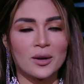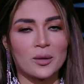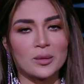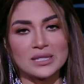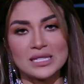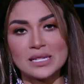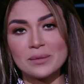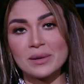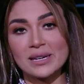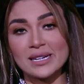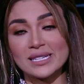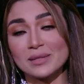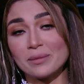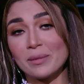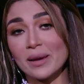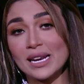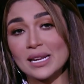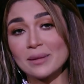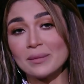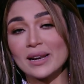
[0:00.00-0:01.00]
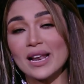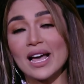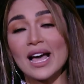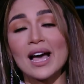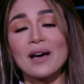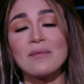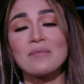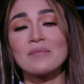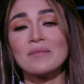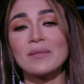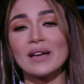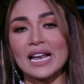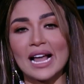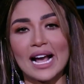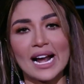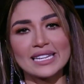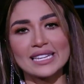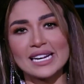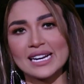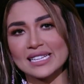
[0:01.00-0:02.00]
ودي بالنسبه لي من اهم
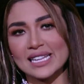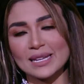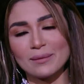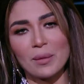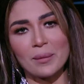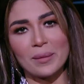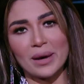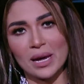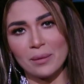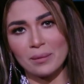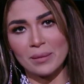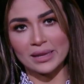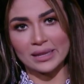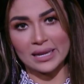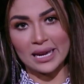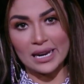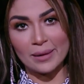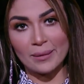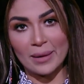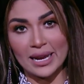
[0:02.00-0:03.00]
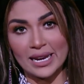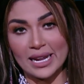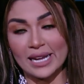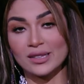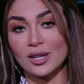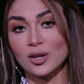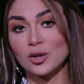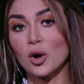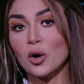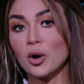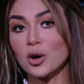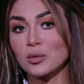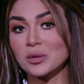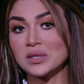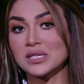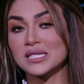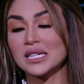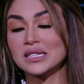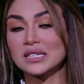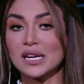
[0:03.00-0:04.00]
الحاجات اللي انا دايما بحب اتكلم عليها ان الراجل
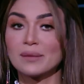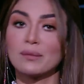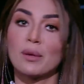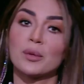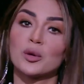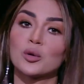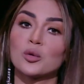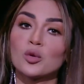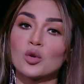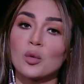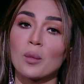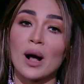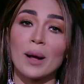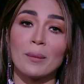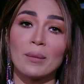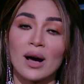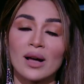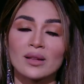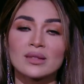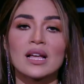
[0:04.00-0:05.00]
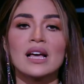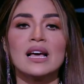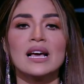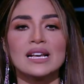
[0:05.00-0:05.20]
والست لما بيكونوا مع بعض